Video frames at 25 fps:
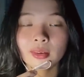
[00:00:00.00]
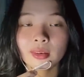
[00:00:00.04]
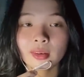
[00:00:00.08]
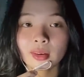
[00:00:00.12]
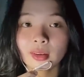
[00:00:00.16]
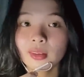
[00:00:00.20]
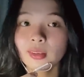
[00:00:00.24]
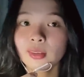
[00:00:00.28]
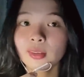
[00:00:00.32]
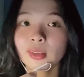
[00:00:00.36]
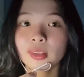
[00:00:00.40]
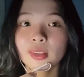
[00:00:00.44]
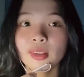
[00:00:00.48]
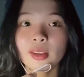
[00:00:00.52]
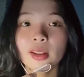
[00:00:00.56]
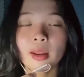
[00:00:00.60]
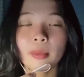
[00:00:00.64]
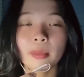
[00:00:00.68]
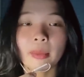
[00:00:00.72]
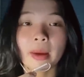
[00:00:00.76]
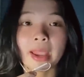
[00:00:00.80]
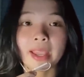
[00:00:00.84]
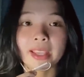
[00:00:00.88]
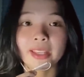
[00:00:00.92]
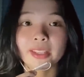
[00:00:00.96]
đó hình như là
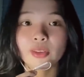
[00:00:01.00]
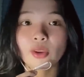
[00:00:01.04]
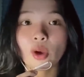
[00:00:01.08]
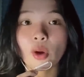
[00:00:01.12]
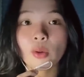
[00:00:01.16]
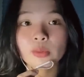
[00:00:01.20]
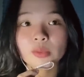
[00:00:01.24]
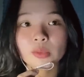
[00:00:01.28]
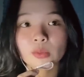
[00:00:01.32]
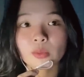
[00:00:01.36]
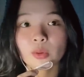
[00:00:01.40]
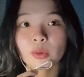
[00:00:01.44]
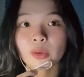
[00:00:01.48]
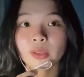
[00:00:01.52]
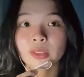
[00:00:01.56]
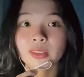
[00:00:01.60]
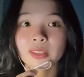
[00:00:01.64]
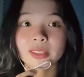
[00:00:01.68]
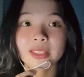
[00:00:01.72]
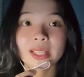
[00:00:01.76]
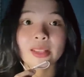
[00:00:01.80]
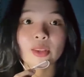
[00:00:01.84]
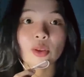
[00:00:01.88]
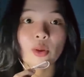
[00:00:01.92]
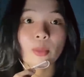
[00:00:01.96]
bạn đốt xong rồi
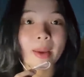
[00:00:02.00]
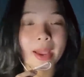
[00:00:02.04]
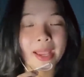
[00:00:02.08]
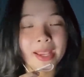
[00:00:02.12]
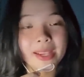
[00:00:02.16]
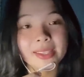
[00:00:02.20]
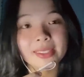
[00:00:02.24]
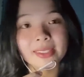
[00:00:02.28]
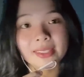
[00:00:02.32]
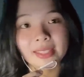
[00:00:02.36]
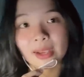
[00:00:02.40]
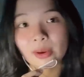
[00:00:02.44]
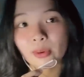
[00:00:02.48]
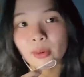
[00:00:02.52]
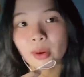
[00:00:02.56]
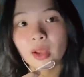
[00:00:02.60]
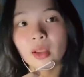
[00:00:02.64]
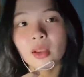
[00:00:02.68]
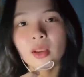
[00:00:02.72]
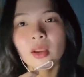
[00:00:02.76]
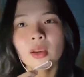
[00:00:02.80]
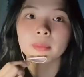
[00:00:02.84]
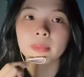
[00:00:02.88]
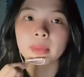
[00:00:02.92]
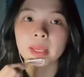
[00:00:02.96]
người ta cho bán hay sao á
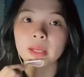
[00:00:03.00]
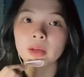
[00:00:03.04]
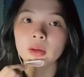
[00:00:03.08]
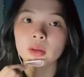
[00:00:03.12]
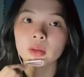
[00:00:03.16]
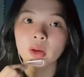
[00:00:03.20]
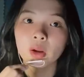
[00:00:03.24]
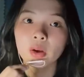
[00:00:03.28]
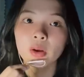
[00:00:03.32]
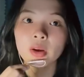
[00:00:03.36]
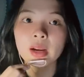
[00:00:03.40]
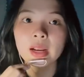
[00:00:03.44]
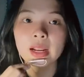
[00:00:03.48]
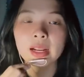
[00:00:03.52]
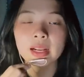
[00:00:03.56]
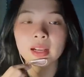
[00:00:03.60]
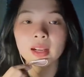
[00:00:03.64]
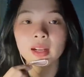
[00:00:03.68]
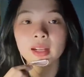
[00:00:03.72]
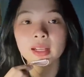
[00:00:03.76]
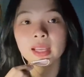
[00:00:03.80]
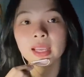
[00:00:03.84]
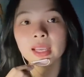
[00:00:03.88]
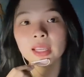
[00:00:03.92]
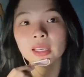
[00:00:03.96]
mẹ còn nói rằng
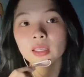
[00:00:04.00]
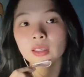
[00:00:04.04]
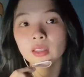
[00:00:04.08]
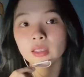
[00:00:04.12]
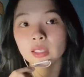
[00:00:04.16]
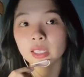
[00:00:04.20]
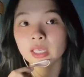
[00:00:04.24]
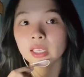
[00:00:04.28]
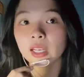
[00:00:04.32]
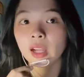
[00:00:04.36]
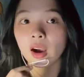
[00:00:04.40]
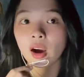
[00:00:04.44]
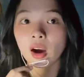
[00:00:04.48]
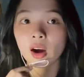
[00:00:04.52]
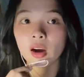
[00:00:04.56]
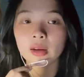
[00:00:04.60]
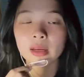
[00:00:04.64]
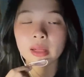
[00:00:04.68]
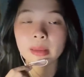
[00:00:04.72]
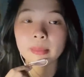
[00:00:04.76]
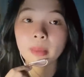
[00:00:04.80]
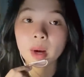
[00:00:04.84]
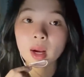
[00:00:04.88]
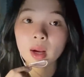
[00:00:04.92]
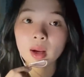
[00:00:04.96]
á cái anh người anh họ
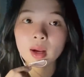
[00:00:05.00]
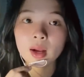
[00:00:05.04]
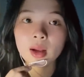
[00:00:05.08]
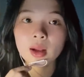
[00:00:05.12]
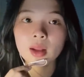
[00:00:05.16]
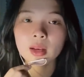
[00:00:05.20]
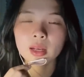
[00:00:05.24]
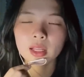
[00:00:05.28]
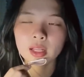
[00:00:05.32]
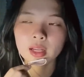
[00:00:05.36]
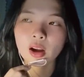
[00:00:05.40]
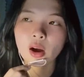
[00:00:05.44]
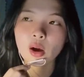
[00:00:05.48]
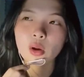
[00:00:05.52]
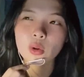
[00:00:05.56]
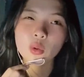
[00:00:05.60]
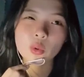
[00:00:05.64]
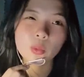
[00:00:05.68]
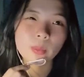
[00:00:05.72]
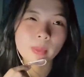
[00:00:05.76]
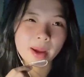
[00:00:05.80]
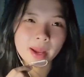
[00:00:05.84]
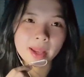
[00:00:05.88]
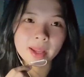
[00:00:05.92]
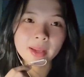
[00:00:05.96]
đã mất á là con
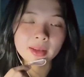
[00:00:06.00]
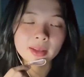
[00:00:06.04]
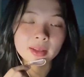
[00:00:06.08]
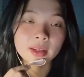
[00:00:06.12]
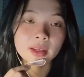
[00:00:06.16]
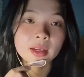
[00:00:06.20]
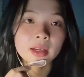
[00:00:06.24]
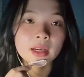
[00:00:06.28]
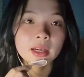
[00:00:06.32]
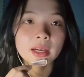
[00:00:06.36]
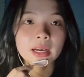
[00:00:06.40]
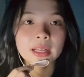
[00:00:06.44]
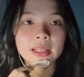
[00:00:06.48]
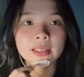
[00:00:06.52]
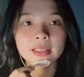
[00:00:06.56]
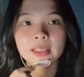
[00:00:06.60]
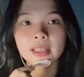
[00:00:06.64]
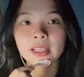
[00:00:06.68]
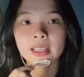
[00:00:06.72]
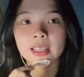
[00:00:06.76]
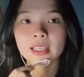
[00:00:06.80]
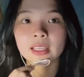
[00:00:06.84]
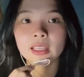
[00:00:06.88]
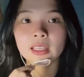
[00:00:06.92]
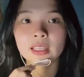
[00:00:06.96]
của bác anh
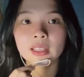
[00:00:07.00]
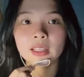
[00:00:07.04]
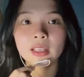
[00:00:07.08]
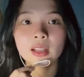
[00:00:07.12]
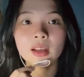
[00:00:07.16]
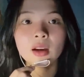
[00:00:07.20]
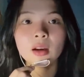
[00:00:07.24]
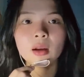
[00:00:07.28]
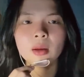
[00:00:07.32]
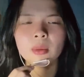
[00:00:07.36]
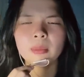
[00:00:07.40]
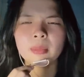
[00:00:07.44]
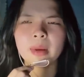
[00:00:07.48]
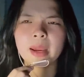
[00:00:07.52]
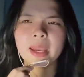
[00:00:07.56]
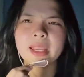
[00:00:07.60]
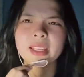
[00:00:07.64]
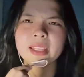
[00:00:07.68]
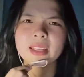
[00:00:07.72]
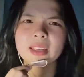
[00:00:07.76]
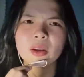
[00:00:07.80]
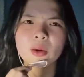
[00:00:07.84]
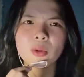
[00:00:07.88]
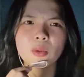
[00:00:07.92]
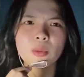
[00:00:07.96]
này lớn hơn
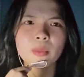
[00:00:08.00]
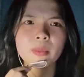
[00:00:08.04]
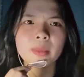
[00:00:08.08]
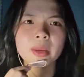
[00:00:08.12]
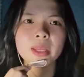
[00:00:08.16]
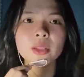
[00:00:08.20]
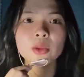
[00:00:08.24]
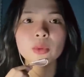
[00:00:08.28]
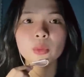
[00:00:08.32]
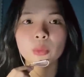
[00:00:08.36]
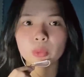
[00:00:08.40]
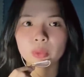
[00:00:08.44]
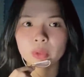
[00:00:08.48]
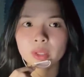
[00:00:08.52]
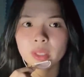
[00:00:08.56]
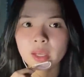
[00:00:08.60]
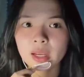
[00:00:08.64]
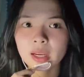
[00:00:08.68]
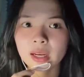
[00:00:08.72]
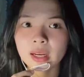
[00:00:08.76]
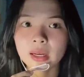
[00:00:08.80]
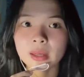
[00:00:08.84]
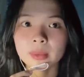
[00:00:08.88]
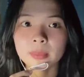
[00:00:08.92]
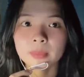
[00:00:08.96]
bạn đâu mấy tuổi
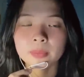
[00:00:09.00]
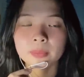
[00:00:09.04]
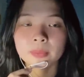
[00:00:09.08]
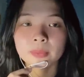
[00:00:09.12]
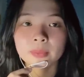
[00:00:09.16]
à